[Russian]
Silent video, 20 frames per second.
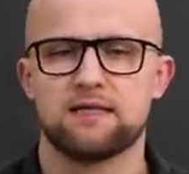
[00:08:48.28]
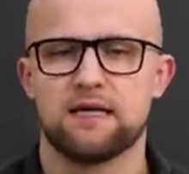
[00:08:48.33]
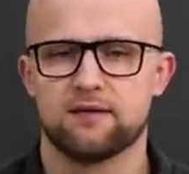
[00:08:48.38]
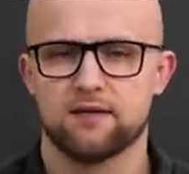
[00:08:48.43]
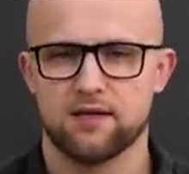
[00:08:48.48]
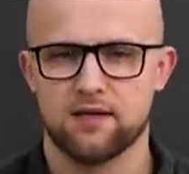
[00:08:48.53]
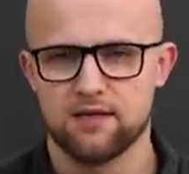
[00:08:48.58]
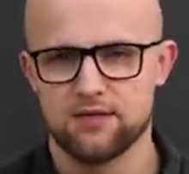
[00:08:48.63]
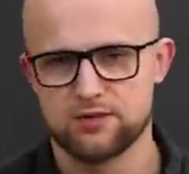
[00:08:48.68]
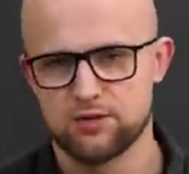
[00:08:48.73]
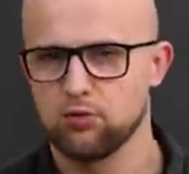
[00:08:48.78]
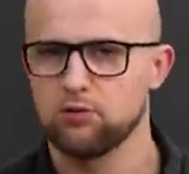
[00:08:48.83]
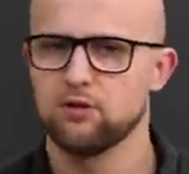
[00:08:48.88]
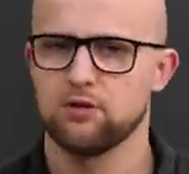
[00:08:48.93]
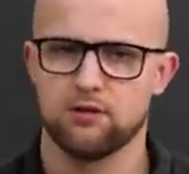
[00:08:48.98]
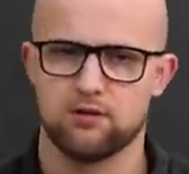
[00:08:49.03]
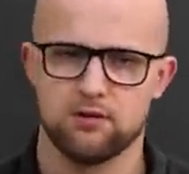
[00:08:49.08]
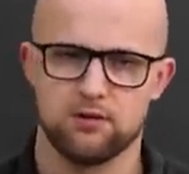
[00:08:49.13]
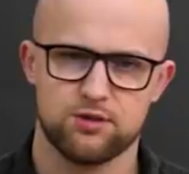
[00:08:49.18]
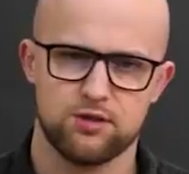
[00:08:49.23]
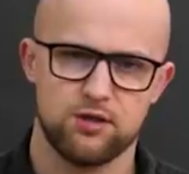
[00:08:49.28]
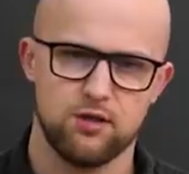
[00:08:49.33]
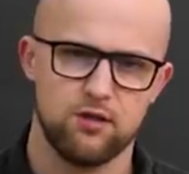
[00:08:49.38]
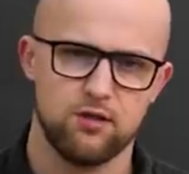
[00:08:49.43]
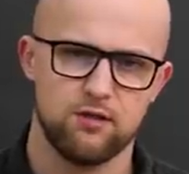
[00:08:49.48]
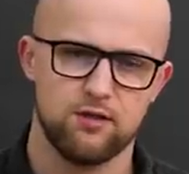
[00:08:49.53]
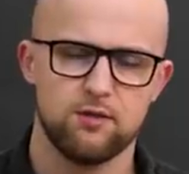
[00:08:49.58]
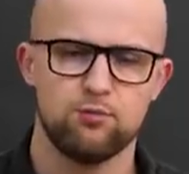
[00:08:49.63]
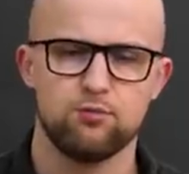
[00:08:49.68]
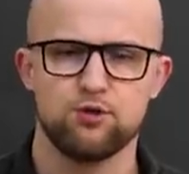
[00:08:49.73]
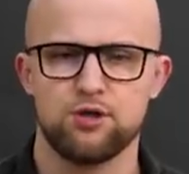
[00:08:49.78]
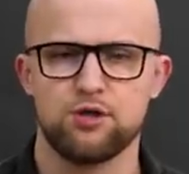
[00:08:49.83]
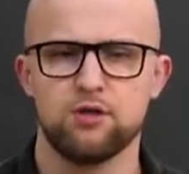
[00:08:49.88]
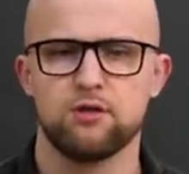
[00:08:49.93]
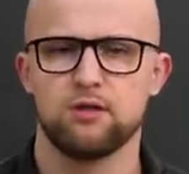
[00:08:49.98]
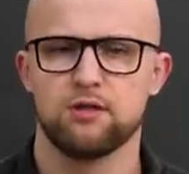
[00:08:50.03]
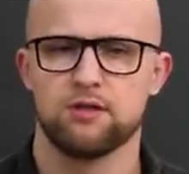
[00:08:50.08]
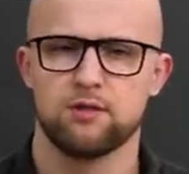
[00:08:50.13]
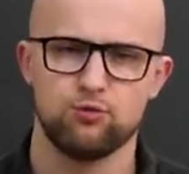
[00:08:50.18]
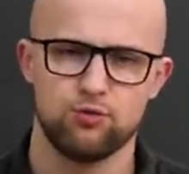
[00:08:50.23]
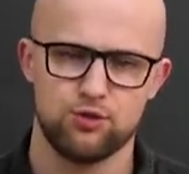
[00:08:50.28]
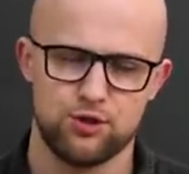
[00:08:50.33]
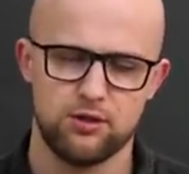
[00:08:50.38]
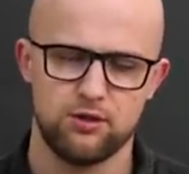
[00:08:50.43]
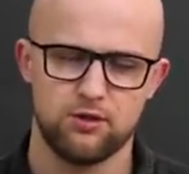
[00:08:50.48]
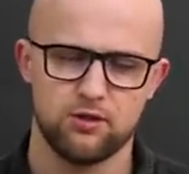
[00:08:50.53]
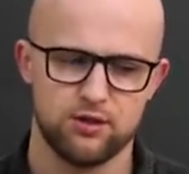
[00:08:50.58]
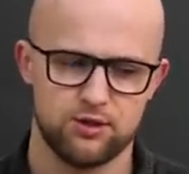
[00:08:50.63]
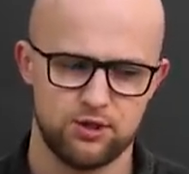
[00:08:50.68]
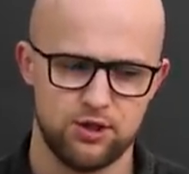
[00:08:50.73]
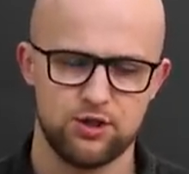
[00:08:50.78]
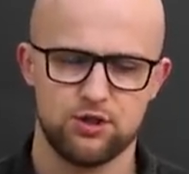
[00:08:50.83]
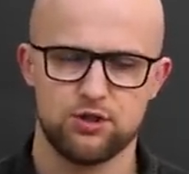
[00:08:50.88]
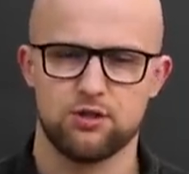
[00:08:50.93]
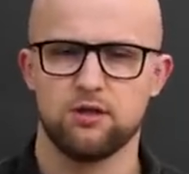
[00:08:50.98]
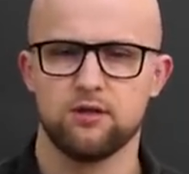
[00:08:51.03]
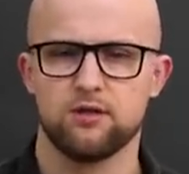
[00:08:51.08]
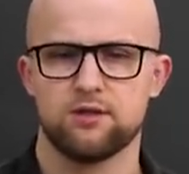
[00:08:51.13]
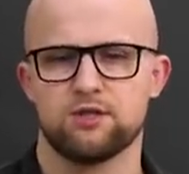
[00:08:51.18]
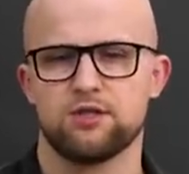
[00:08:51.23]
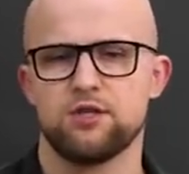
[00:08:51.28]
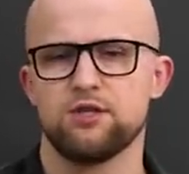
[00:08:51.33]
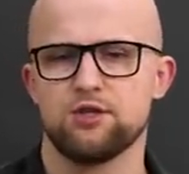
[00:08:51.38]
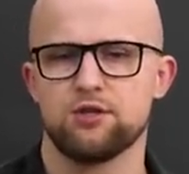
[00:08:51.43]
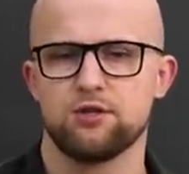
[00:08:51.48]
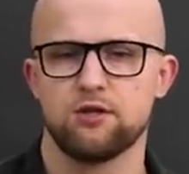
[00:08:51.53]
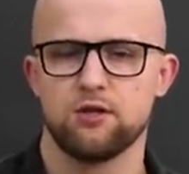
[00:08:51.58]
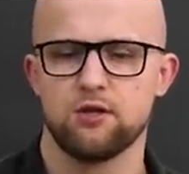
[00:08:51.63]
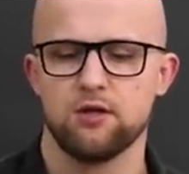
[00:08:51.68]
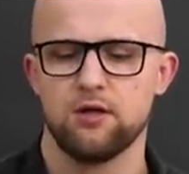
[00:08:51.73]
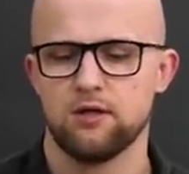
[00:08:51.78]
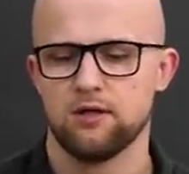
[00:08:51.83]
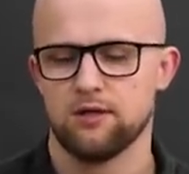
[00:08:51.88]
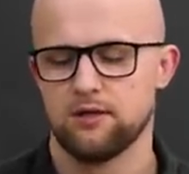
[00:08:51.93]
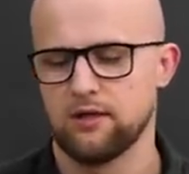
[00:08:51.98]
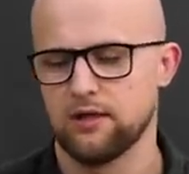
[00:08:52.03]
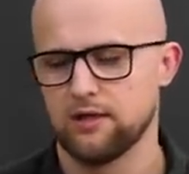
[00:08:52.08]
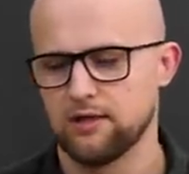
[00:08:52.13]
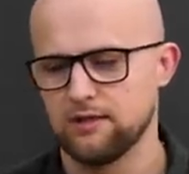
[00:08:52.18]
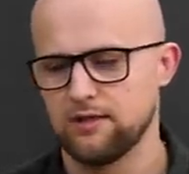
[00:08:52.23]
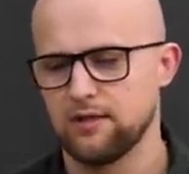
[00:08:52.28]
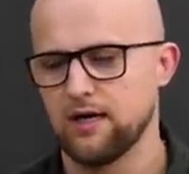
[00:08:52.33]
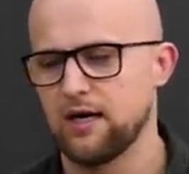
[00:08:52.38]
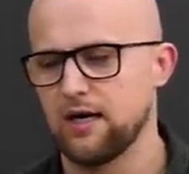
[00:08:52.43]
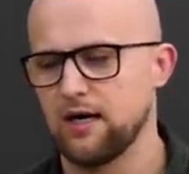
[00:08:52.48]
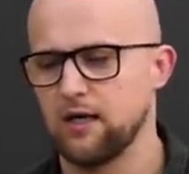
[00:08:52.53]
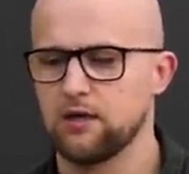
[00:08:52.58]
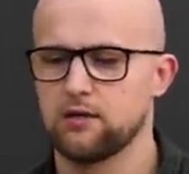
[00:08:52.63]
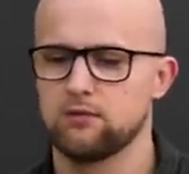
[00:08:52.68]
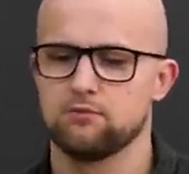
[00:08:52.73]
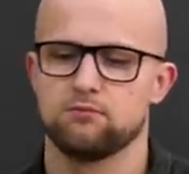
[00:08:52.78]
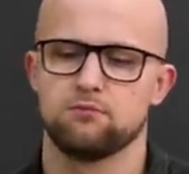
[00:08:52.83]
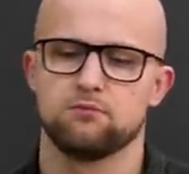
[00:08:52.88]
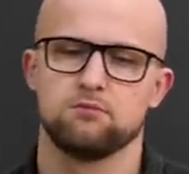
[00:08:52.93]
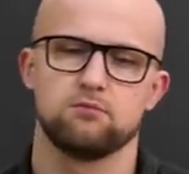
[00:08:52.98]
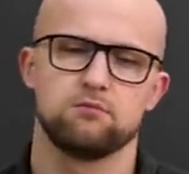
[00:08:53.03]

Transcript: за традиционные отношения, где мужчина это мужчина, а женщина это женщина, тогда,